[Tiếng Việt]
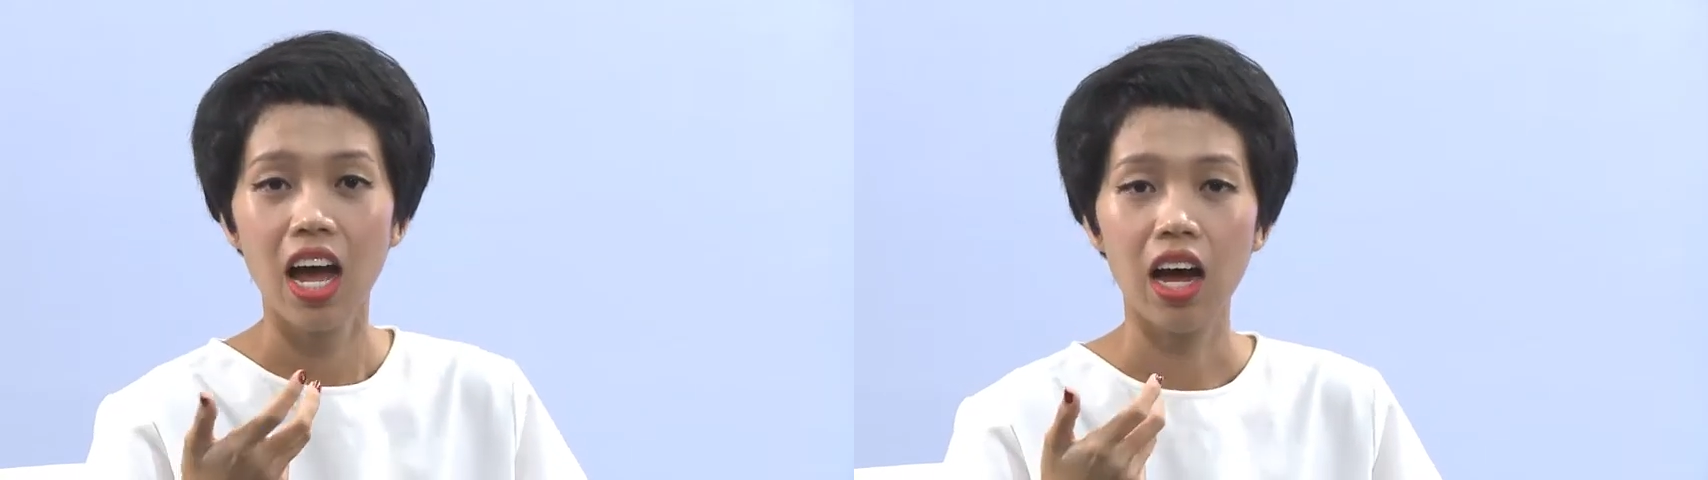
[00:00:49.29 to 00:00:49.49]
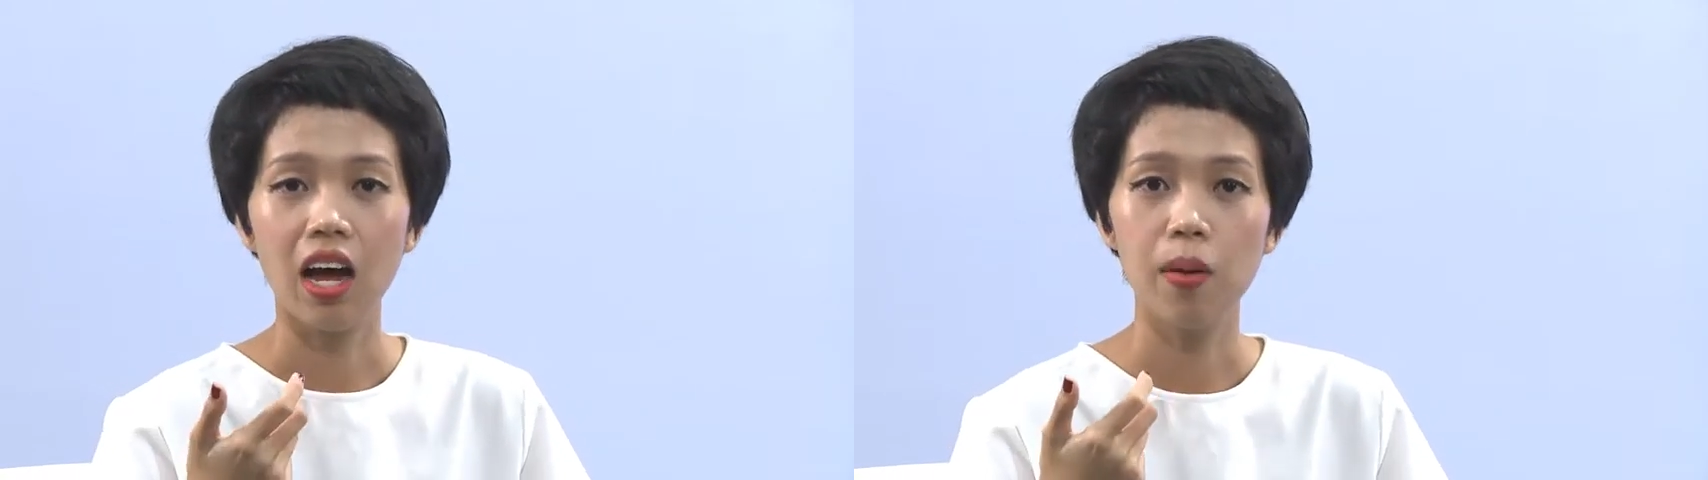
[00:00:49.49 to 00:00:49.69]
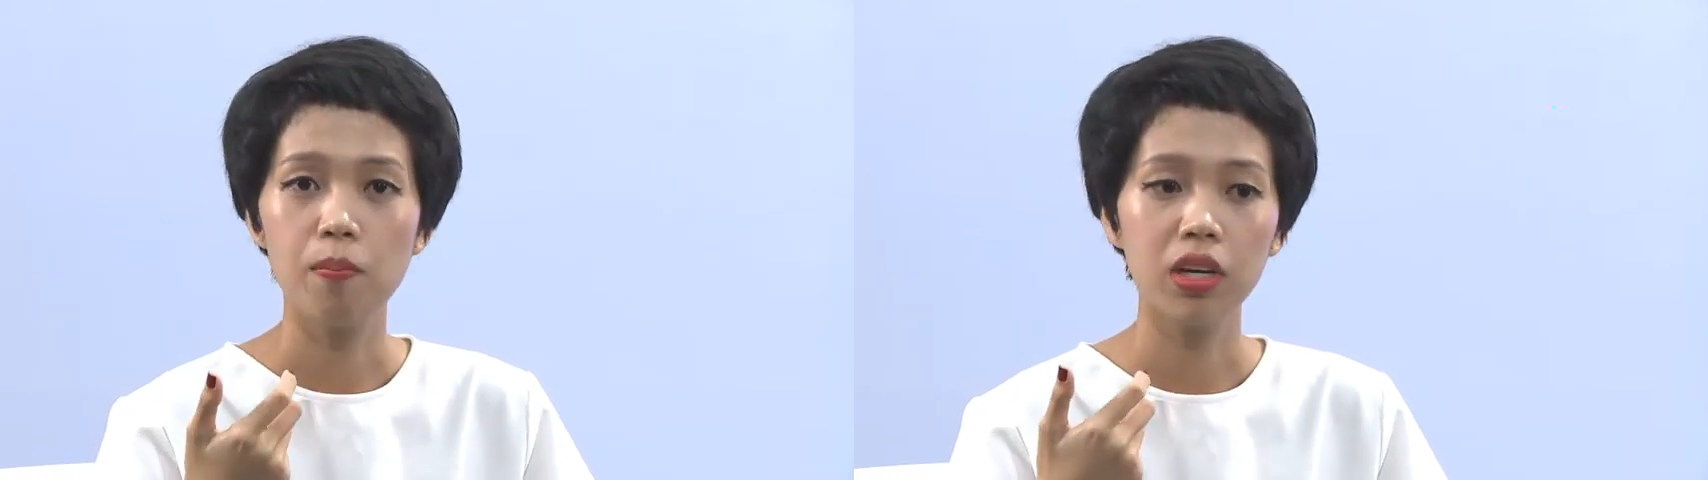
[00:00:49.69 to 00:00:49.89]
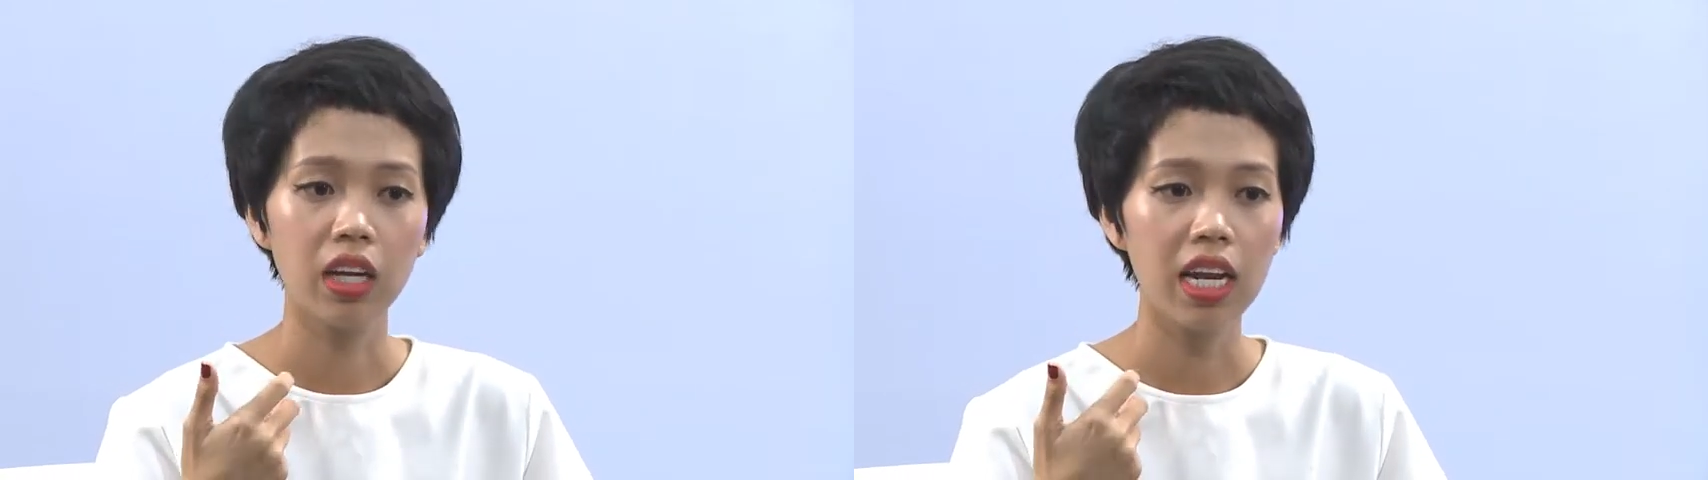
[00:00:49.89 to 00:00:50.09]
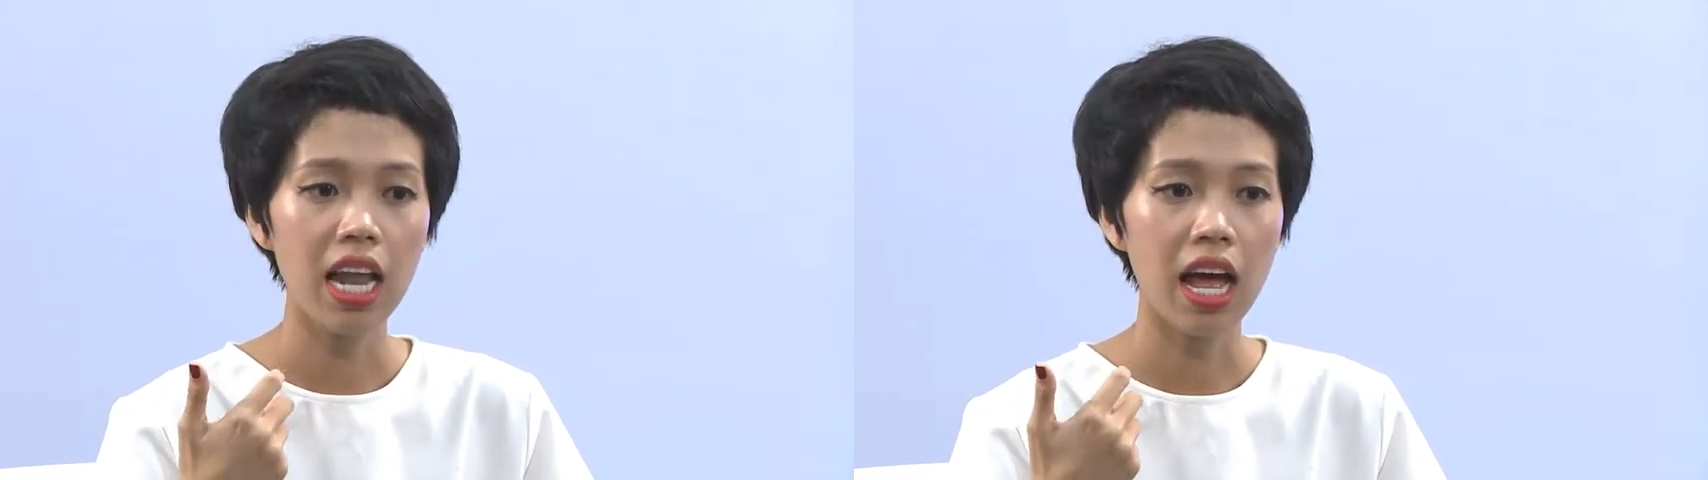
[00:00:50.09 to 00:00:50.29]
à, mình
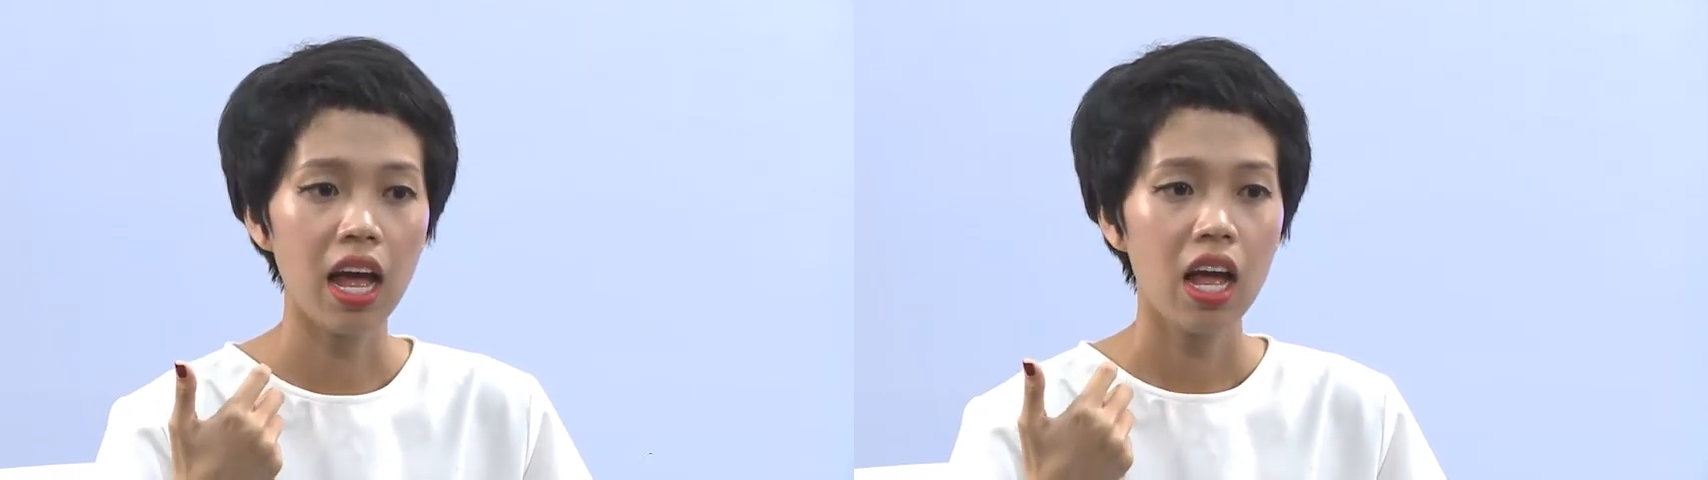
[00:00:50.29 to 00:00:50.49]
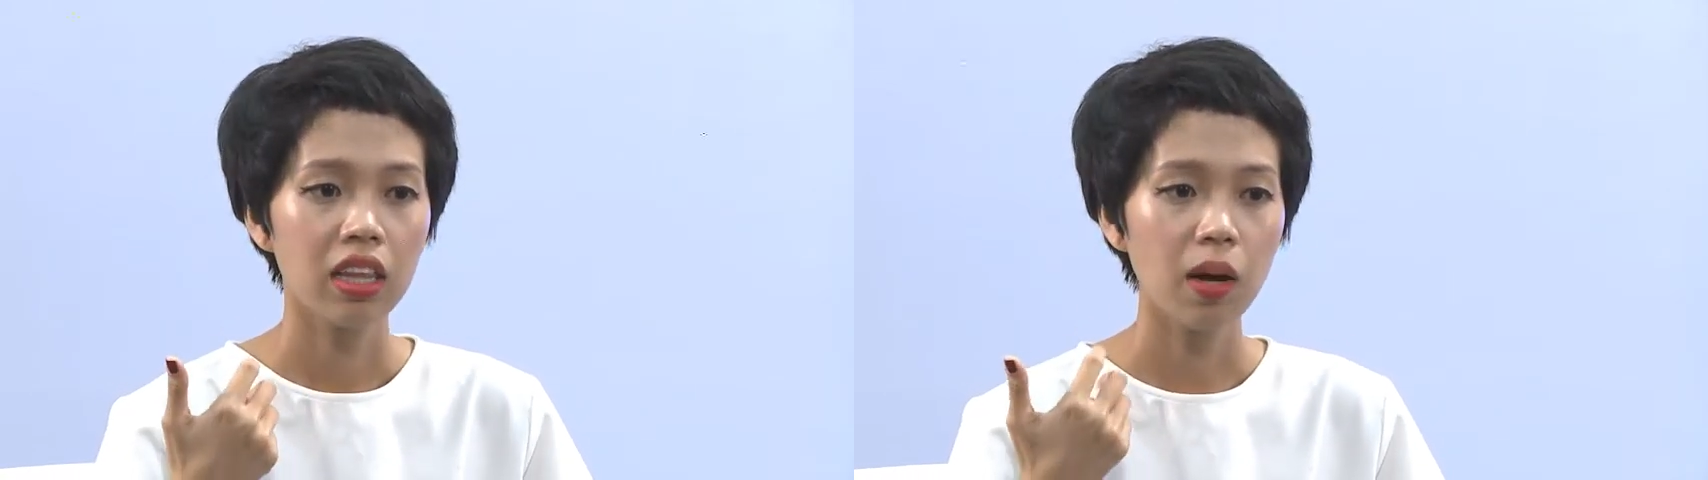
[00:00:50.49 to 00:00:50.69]
nghĩ là